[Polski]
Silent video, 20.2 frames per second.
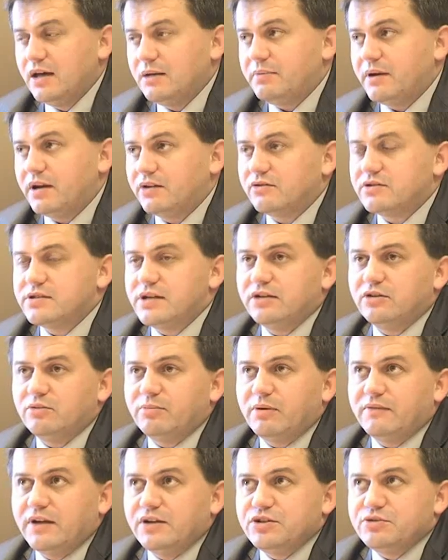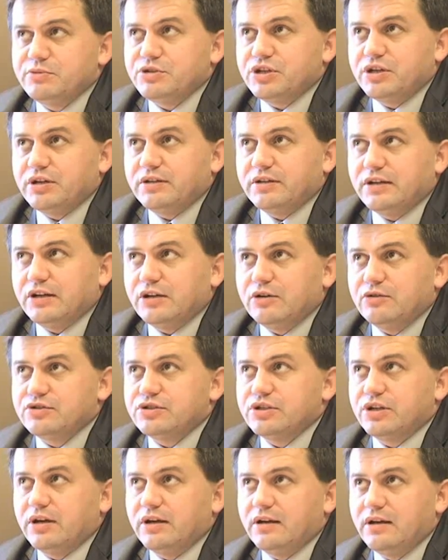Paradoksalnie obawialiśmy się tego,
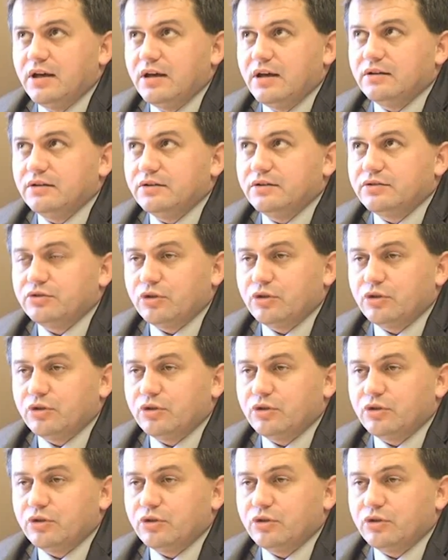że e,